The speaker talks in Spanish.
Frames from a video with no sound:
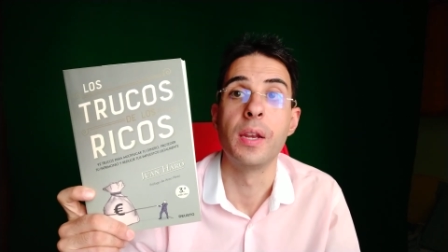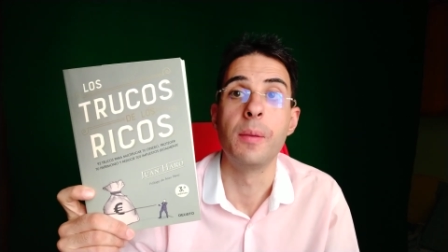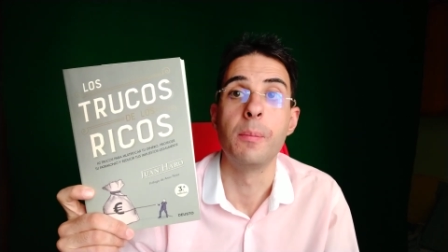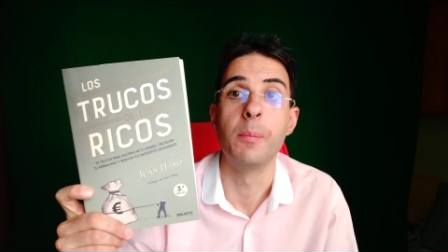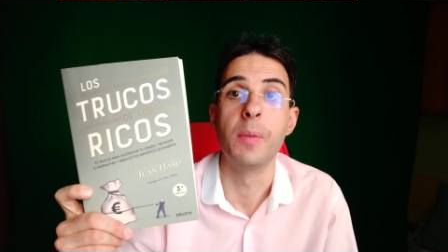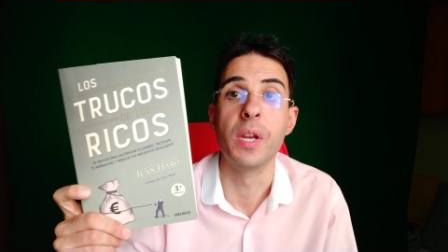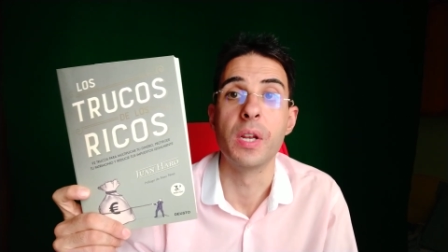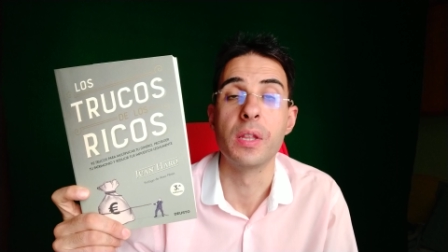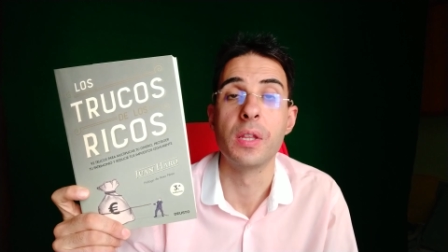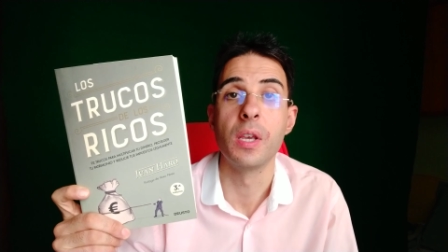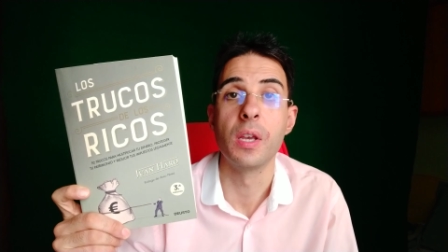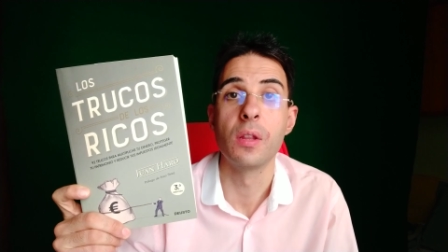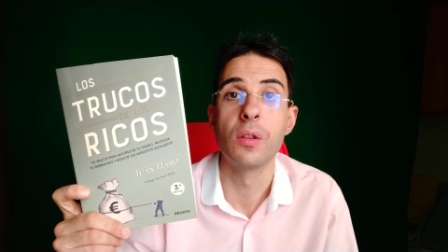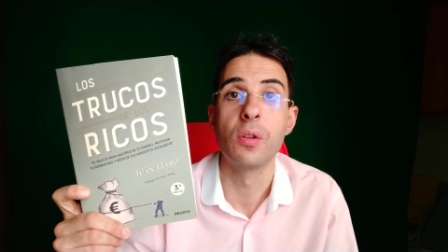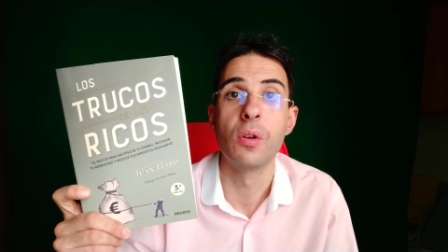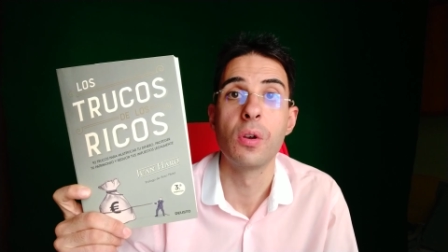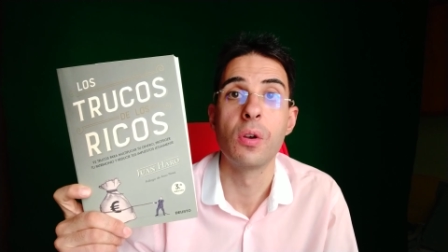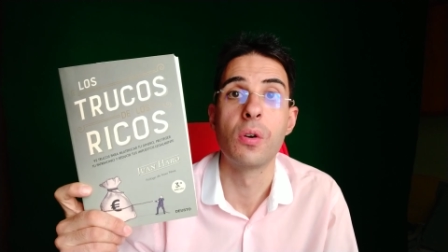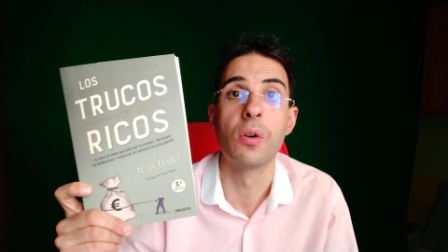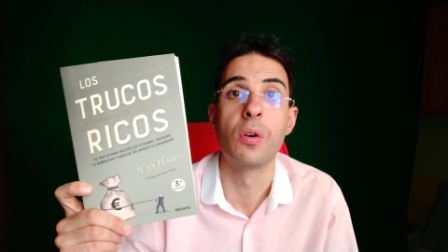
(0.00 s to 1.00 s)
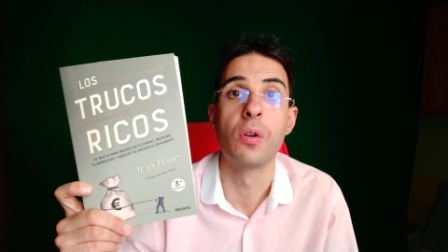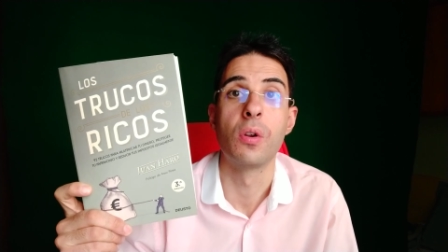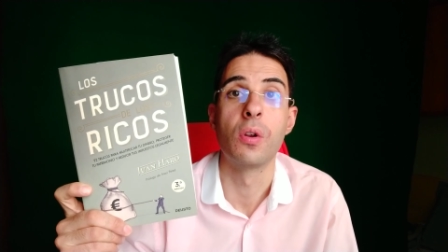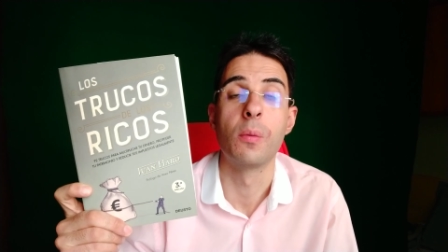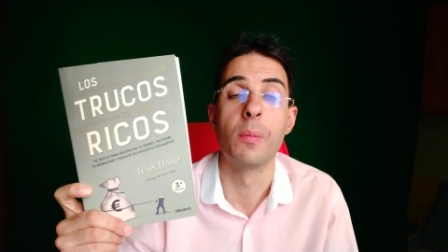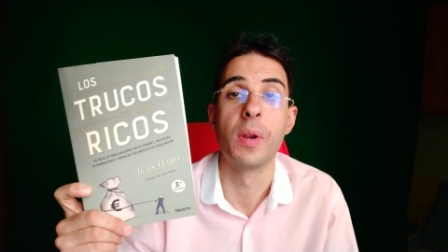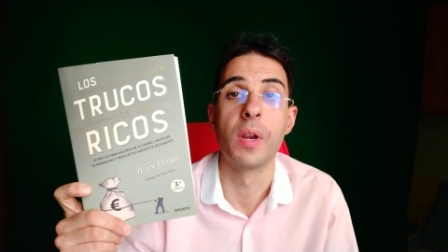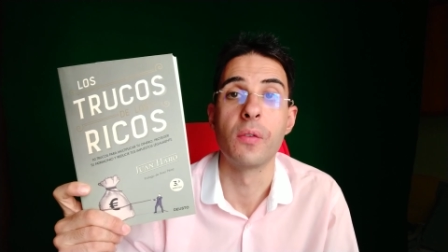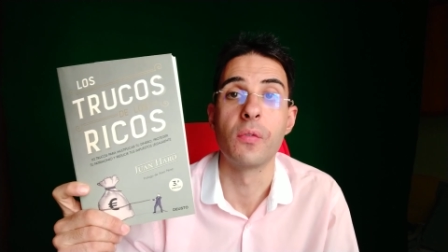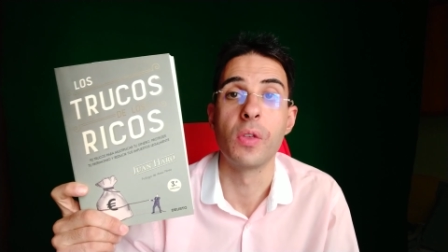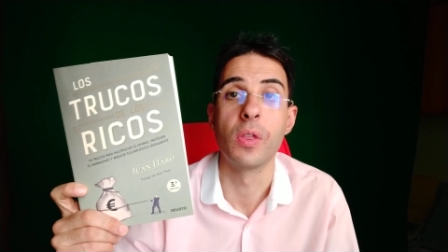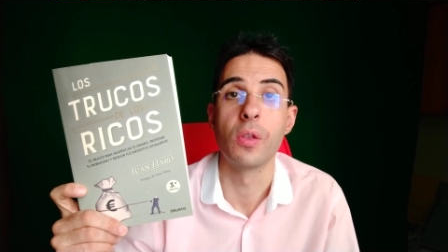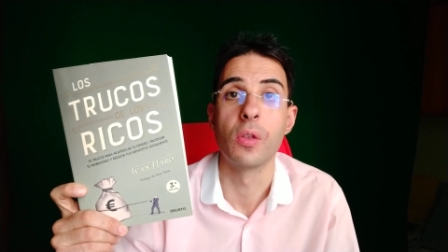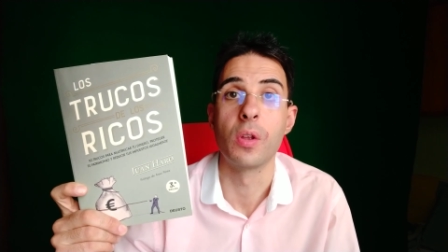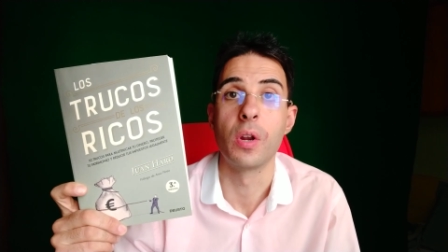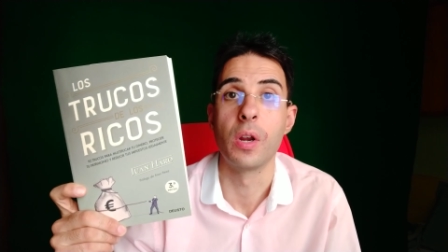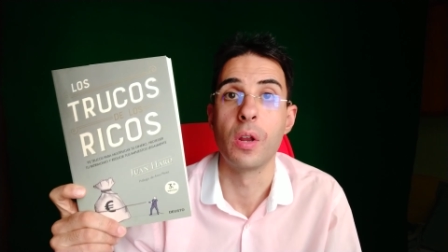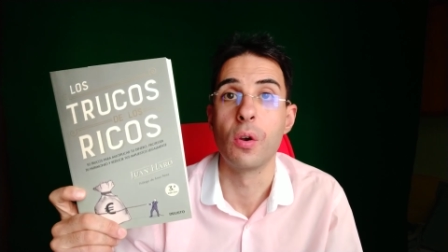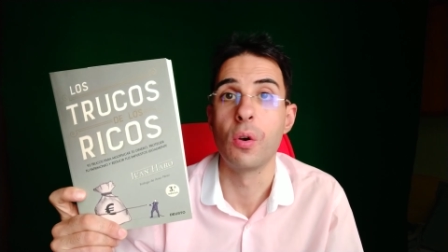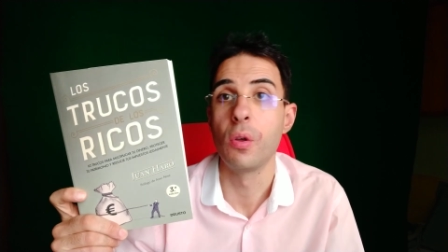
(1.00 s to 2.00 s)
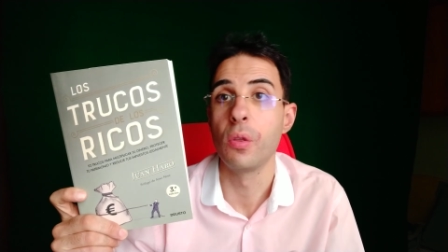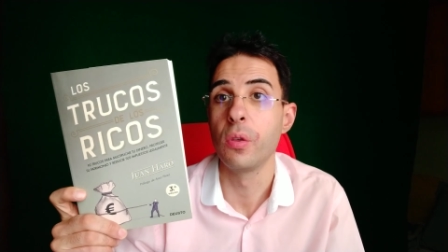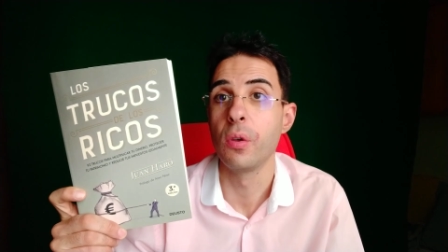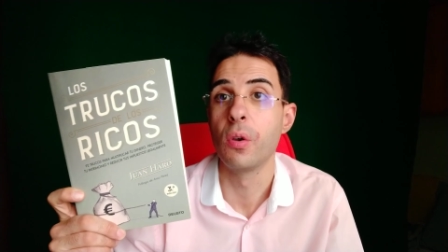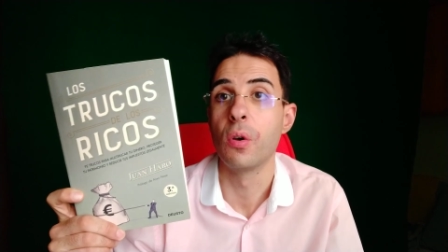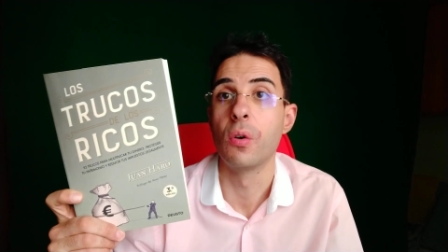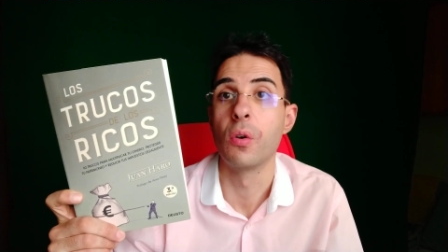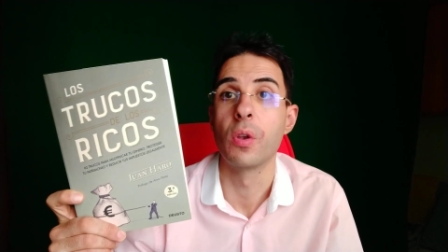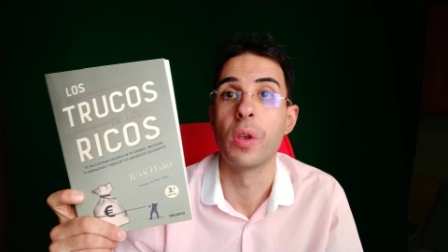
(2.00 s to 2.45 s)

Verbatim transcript: invirtiendo con los beneficios del negocio o